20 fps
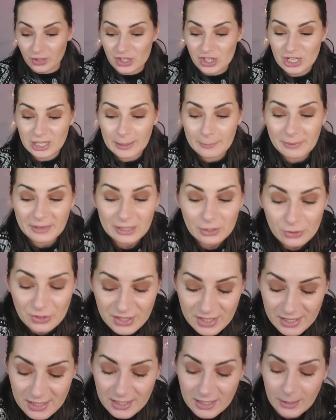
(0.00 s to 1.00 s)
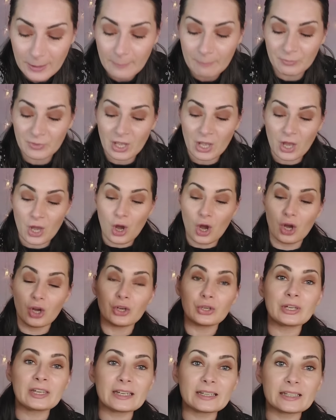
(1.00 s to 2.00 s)
Je l'ai pris aussi
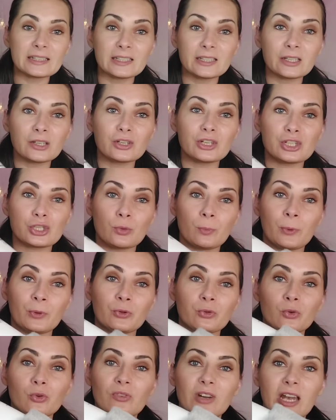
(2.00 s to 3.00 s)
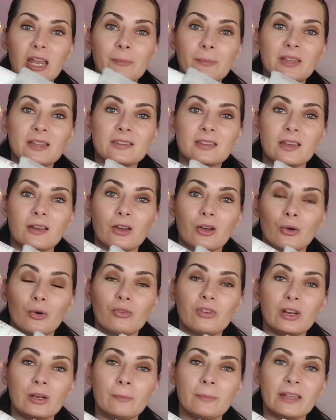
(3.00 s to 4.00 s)
en gris. je pense qu'on va, la mettre, on
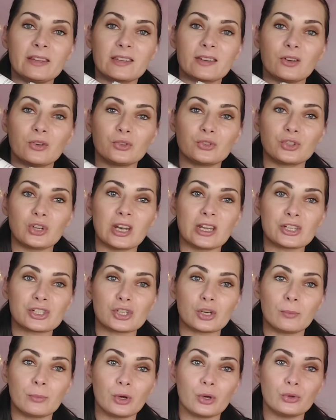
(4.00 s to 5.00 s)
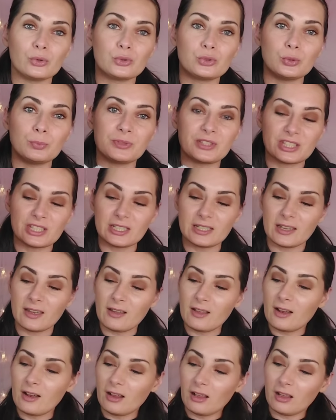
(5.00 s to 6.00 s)
va le mettre dans la chambre du petit.
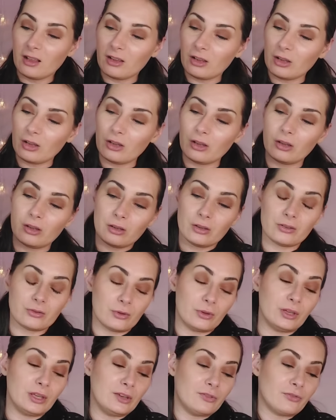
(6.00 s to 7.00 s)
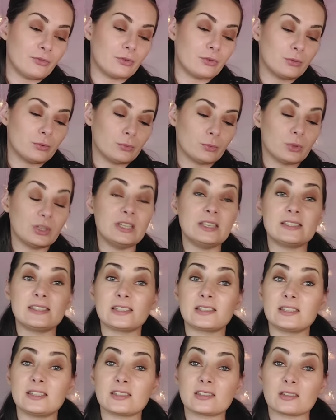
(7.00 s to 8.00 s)
Euh, ils, font, ils
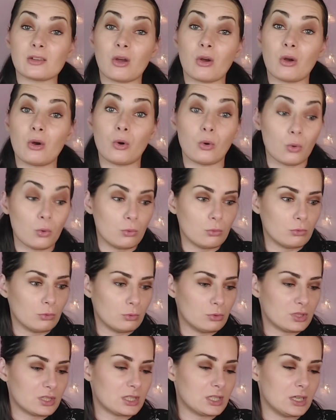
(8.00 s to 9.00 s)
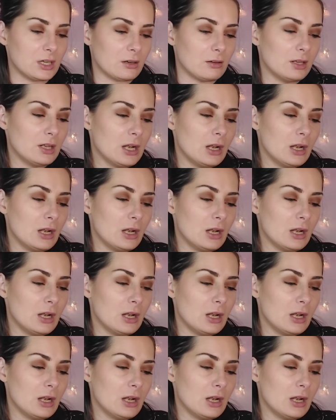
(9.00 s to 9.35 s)
existent en rond aussi. Hein.